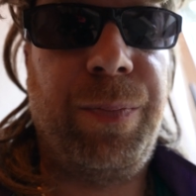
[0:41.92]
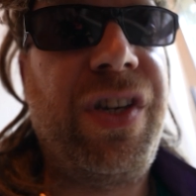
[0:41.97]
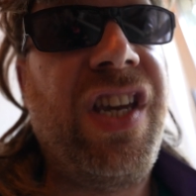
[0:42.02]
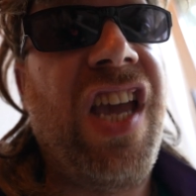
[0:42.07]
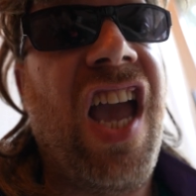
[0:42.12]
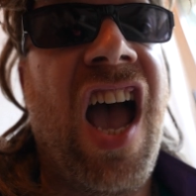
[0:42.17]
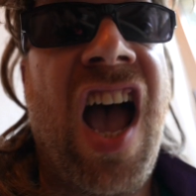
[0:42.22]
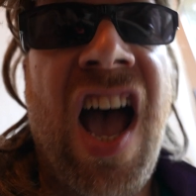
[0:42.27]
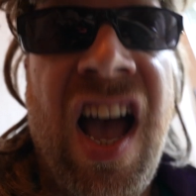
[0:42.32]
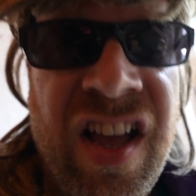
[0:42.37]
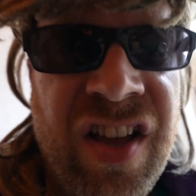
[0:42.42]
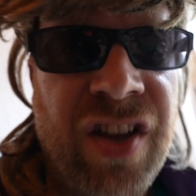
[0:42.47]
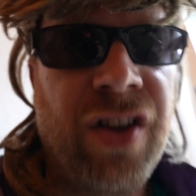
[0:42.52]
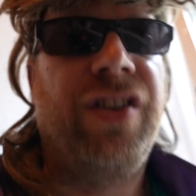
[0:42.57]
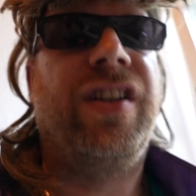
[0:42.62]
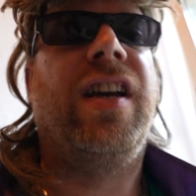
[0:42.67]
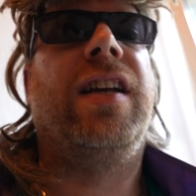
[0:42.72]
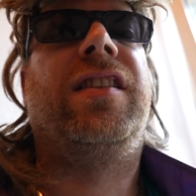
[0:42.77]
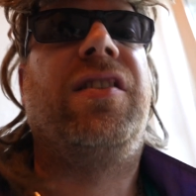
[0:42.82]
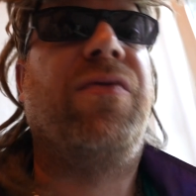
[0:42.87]
Bier.
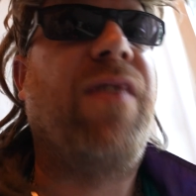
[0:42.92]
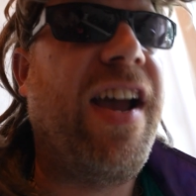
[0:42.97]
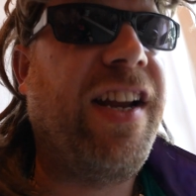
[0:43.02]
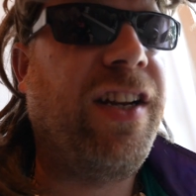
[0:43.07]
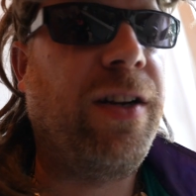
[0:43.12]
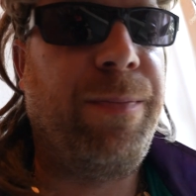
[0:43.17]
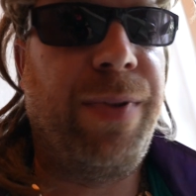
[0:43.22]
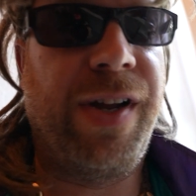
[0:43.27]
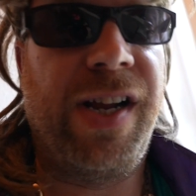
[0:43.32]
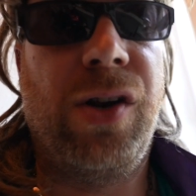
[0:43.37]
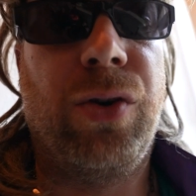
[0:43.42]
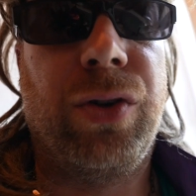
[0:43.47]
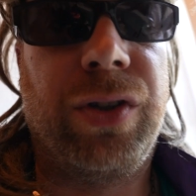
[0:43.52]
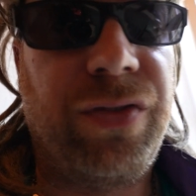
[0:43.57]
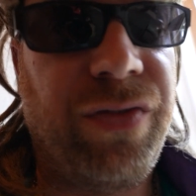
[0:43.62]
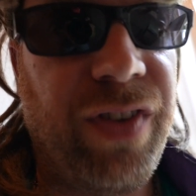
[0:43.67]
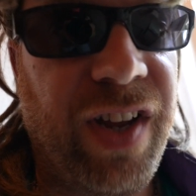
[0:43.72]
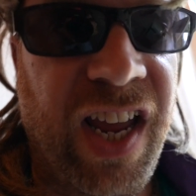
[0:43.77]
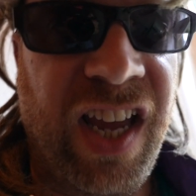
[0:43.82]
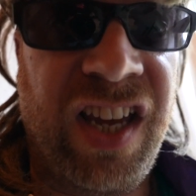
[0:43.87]
Der zweite
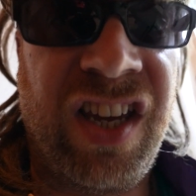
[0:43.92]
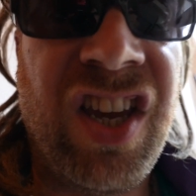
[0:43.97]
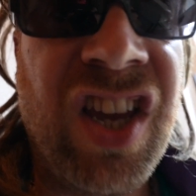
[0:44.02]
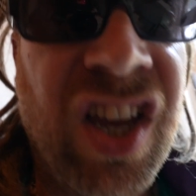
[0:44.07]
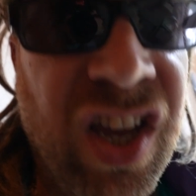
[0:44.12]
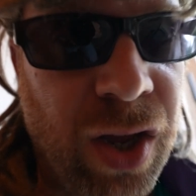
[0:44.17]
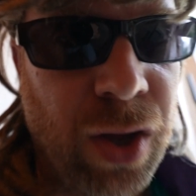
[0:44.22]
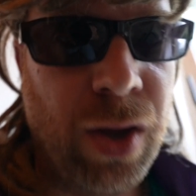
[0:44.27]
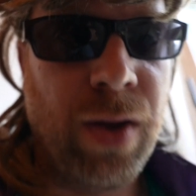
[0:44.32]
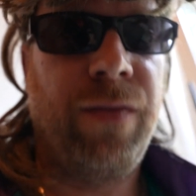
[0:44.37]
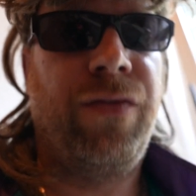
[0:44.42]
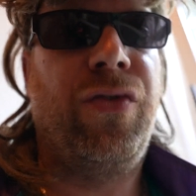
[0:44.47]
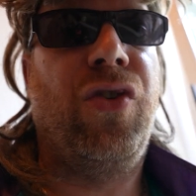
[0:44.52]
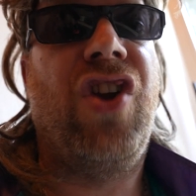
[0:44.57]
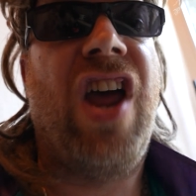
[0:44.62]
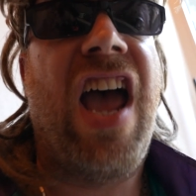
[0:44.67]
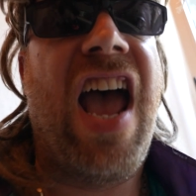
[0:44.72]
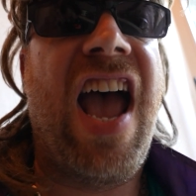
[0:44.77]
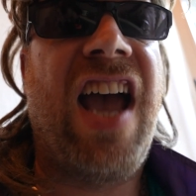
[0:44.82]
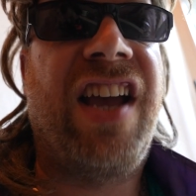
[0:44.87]
Bildungsweg. Für
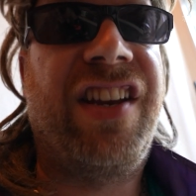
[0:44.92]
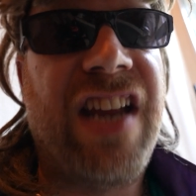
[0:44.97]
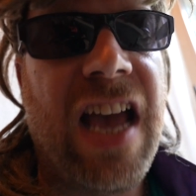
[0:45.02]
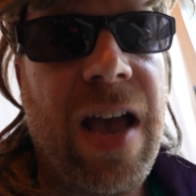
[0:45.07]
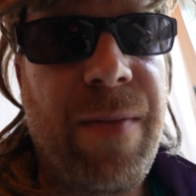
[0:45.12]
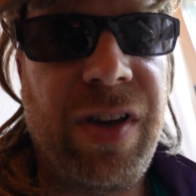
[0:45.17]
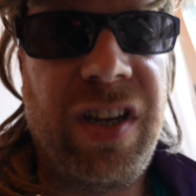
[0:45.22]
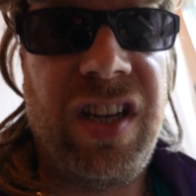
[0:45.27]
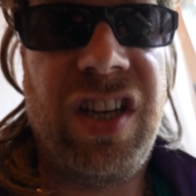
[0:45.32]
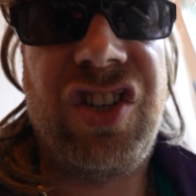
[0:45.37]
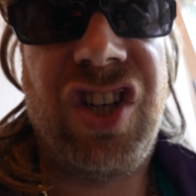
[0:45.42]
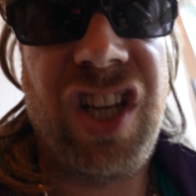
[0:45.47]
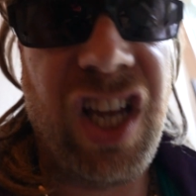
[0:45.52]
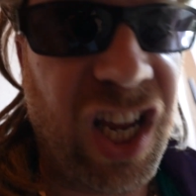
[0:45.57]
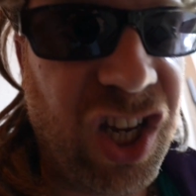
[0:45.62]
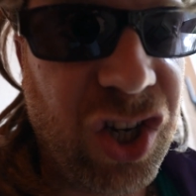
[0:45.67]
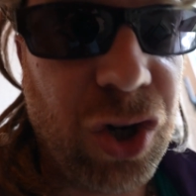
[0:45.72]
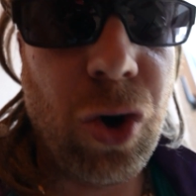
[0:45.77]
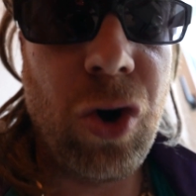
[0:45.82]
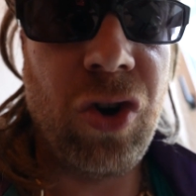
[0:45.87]
eine achtarmige
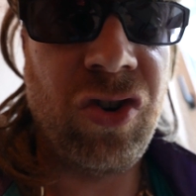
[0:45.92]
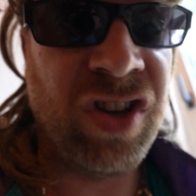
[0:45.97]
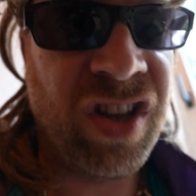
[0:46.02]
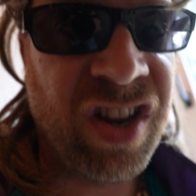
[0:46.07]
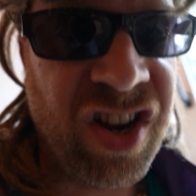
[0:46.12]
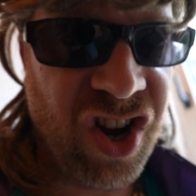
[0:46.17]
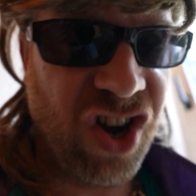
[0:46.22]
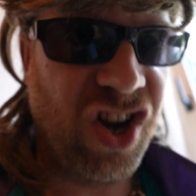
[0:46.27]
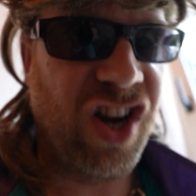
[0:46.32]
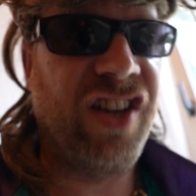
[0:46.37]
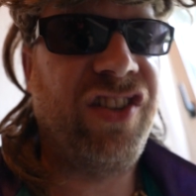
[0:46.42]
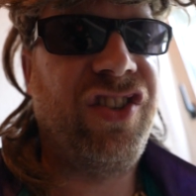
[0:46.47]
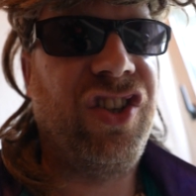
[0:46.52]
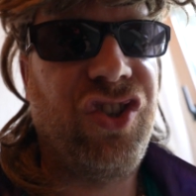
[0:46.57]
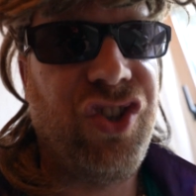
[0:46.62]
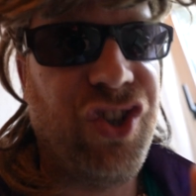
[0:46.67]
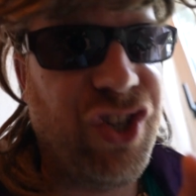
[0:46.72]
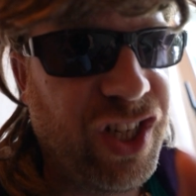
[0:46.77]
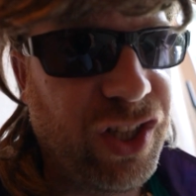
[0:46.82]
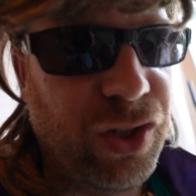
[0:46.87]
Trinkung ist
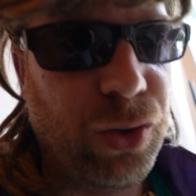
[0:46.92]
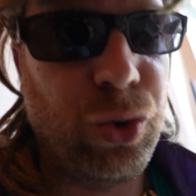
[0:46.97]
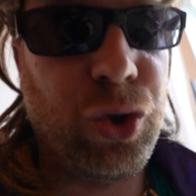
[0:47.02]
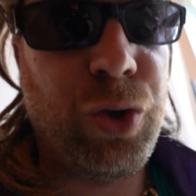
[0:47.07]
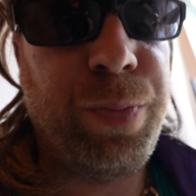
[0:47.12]
es nie zu